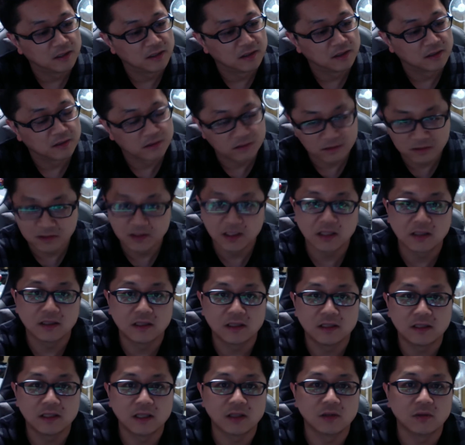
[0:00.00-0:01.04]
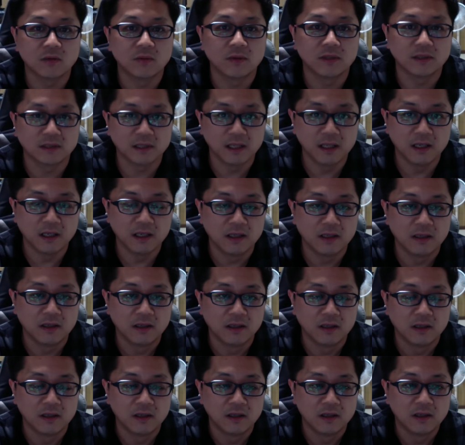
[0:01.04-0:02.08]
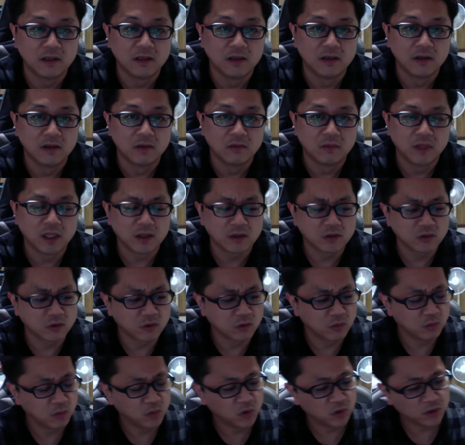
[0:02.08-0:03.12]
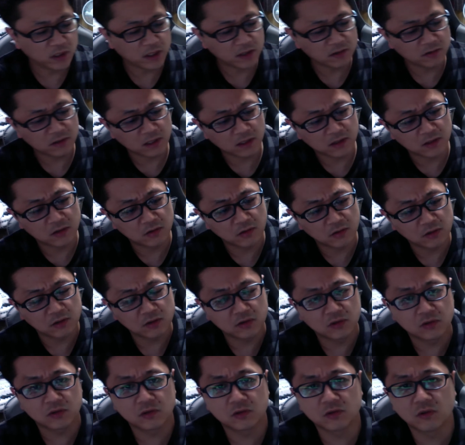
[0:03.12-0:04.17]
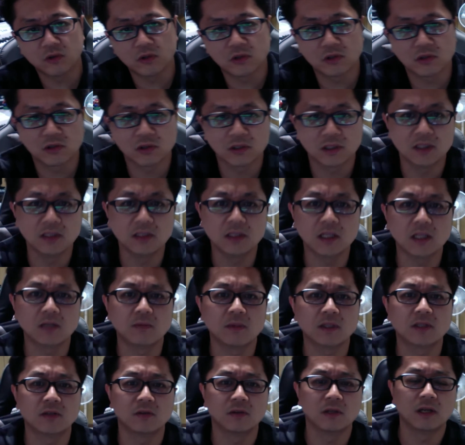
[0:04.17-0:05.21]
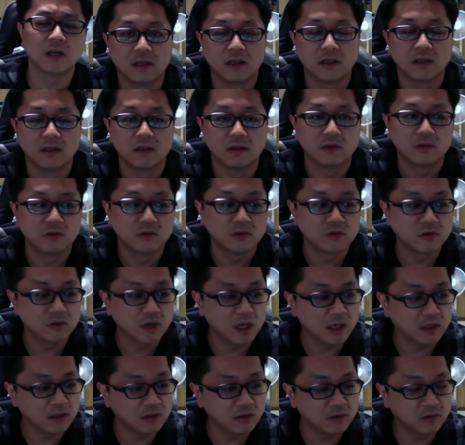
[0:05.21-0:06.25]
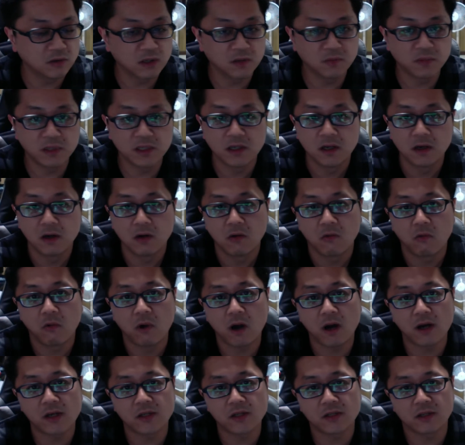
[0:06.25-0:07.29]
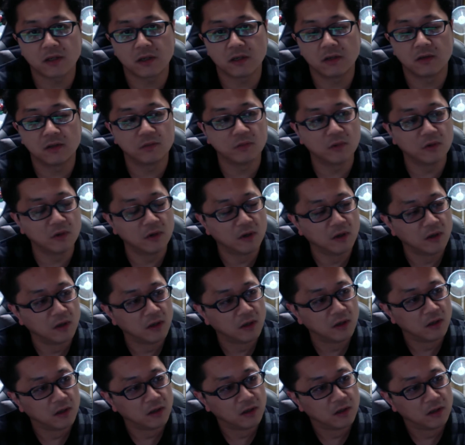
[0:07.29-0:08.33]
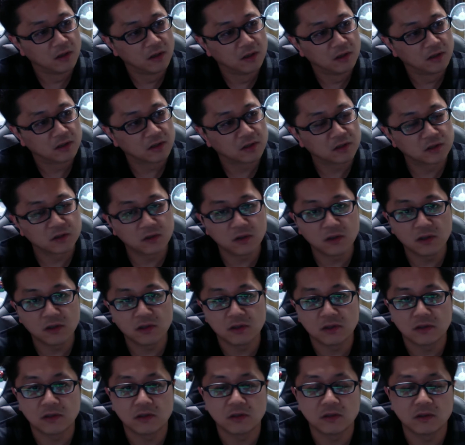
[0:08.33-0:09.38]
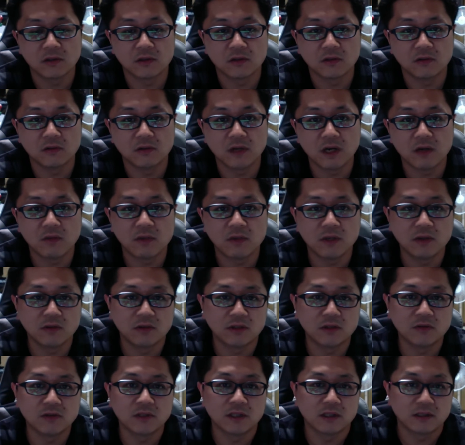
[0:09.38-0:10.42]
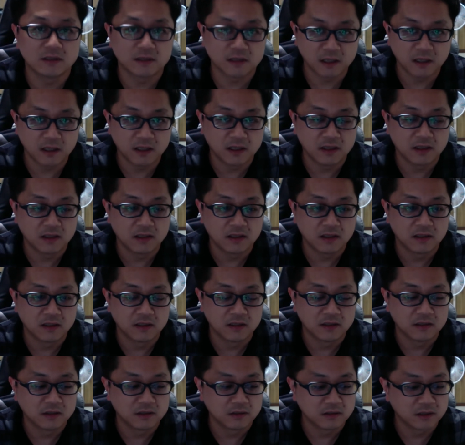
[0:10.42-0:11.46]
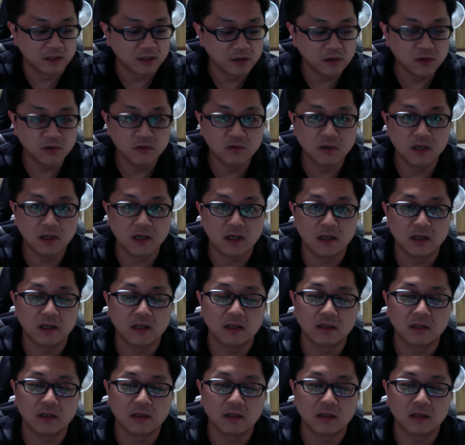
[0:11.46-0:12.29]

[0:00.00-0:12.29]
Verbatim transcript: うん、やっていきたいと思いますね。まあだからちょっとモデルナっていうのはすごい気になりますよね。副反応がやっぱりファイザーよりも、すごい上回るっていうじゃないですか。で、量は